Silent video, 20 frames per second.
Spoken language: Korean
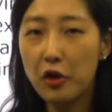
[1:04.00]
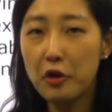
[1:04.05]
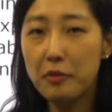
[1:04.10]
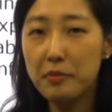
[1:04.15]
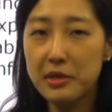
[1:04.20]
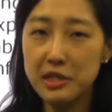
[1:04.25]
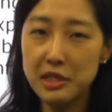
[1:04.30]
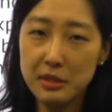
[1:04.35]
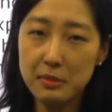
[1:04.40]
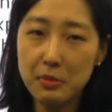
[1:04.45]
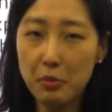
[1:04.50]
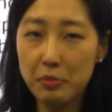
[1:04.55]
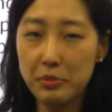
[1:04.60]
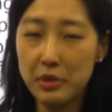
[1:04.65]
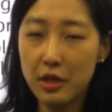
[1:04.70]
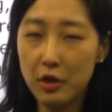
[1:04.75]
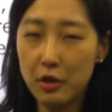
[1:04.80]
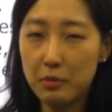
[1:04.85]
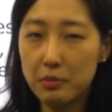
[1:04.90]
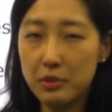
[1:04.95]
헐밋이
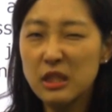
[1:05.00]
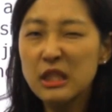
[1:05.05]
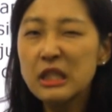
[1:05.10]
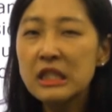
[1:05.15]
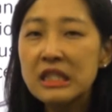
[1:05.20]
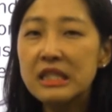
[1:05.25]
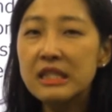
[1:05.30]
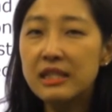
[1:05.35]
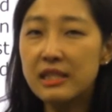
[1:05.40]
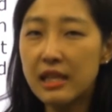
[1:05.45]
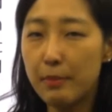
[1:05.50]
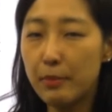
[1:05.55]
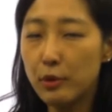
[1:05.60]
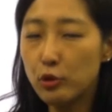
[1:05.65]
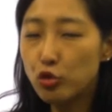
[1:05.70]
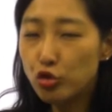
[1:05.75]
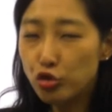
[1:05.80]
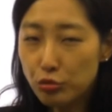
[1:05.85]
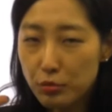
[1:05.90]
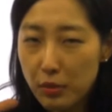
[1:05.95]
뭡니까 여러분? 은자,
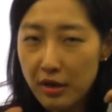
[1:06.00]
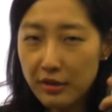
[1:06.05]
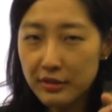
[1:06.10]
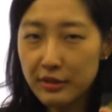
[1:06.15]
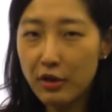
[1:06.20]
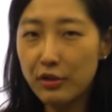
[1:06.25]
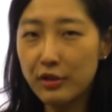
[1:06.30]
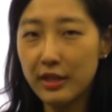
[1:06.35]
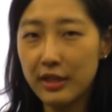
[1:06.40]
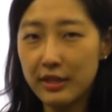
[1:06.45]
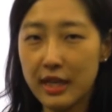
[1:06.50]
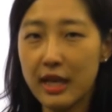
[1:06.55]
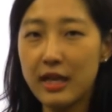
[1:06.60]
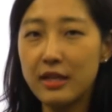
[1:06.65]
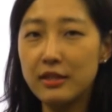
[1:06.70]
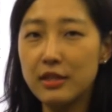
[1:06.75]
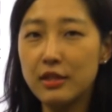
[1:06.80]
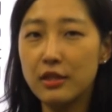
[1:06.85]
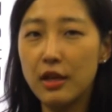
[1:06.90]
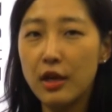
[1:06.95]
막 숨어서 이렇게
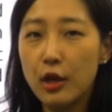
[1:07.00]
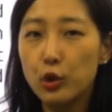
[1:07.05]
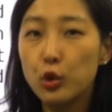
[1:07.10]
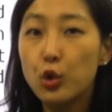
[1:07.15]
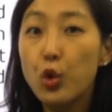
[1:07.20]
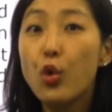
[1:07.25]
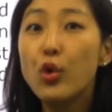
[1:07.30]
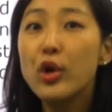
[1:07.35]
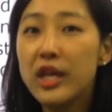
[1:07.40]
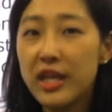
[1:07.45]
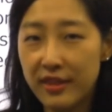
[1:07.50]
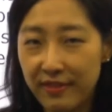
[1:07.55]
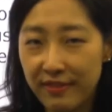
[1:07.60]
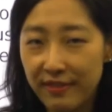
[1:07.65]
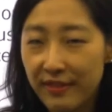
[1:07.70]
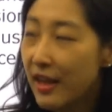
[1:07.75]
사는 도인